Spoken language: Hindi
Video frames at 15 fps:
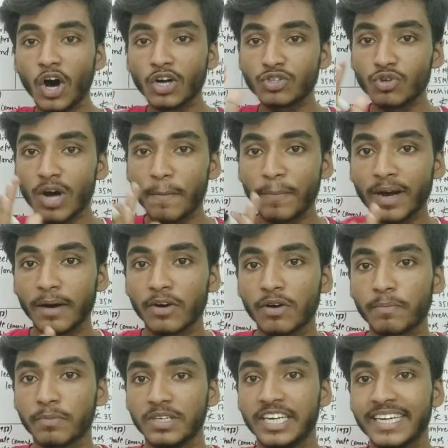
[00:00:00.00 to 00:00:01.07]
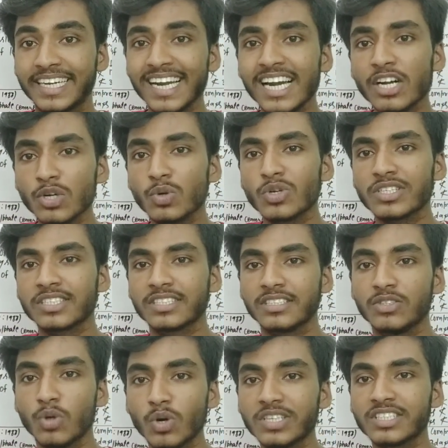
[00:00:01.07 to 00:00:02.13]
और जो आपका डिटेल्ड
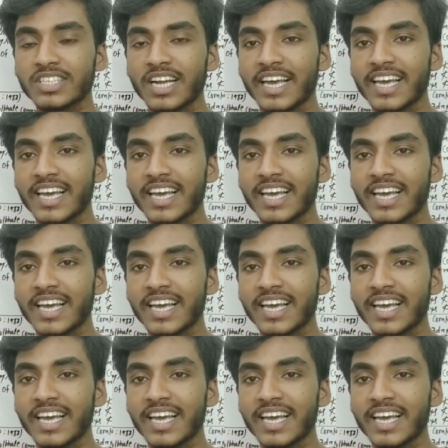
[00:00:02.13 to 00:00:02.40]
नोट्स